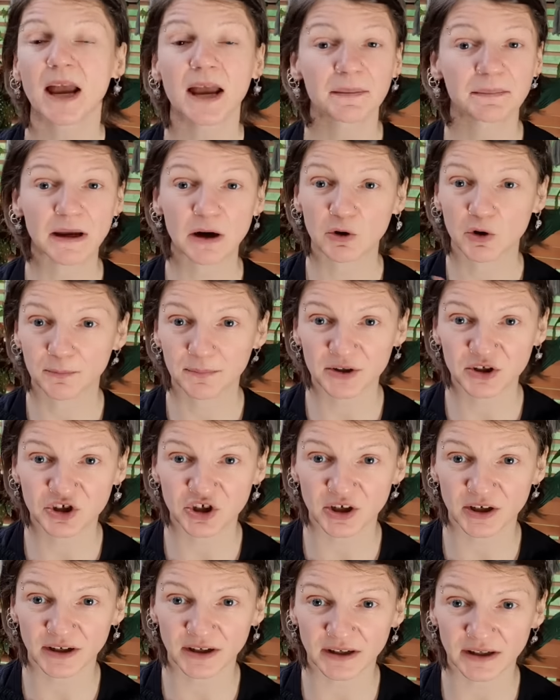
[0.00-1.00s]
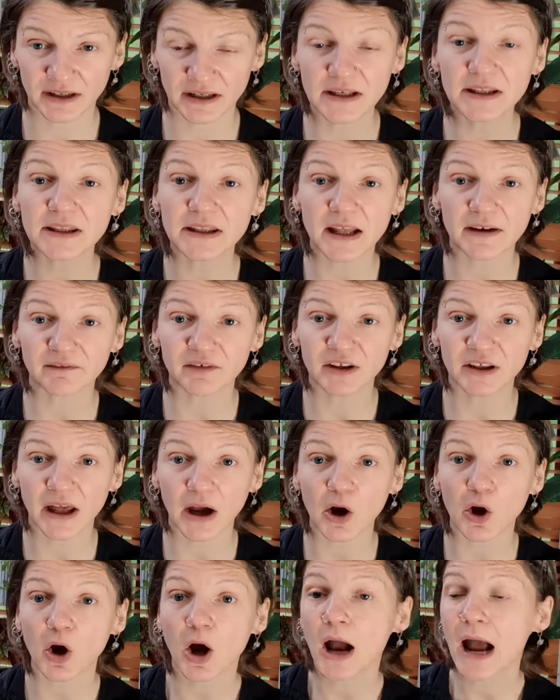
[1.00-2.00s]
Miało być e, inne
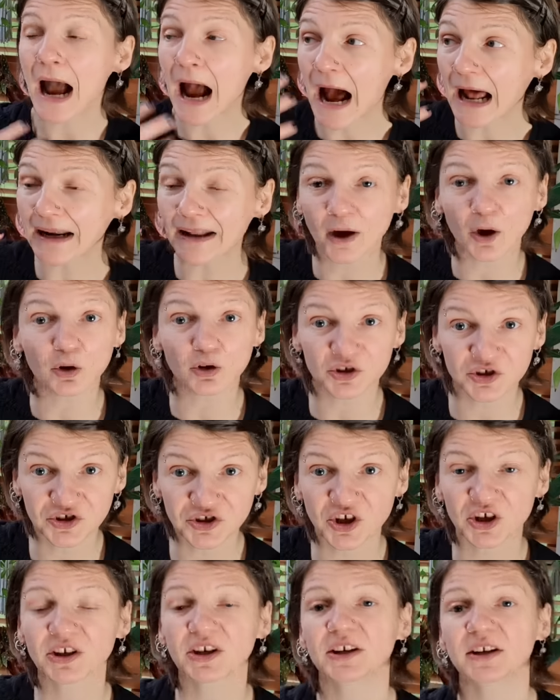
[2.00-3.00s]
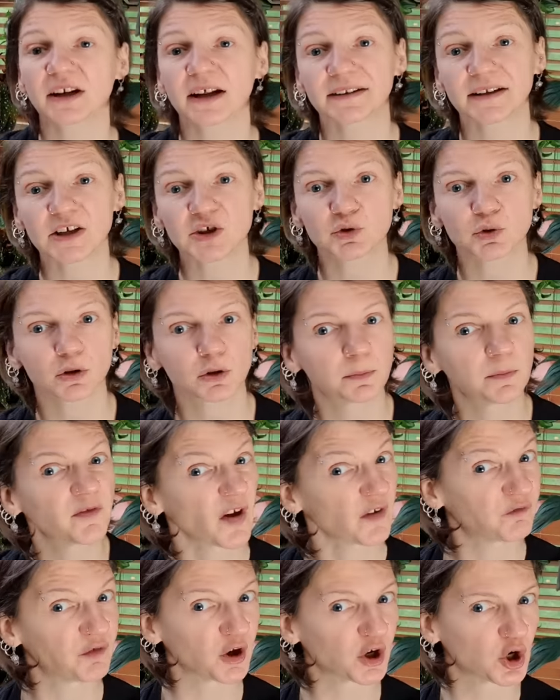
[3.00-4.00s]
wideo, ale olśnienie nadeszło, to
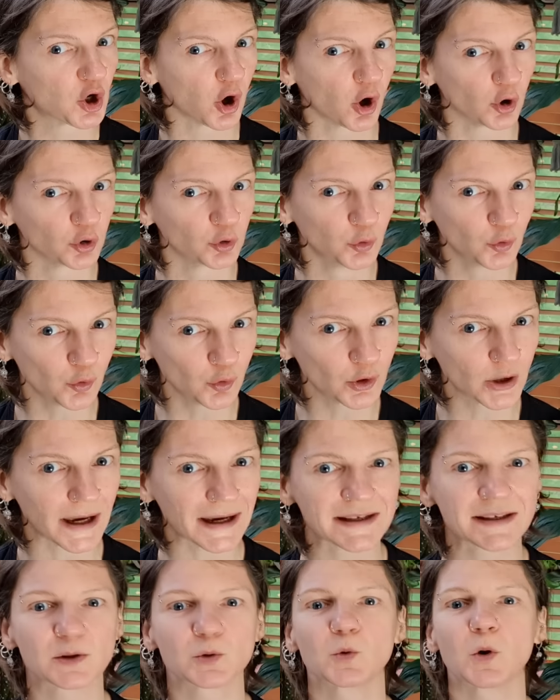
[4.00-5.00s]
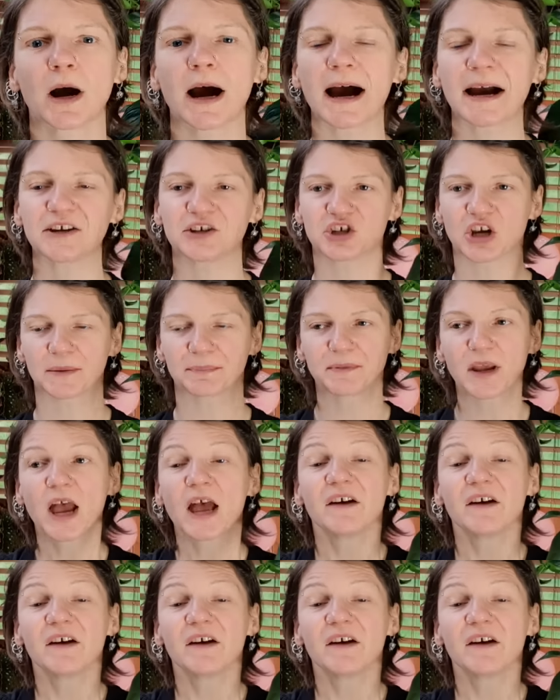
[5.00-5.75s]
mówię, wykonuję, słuchajcie.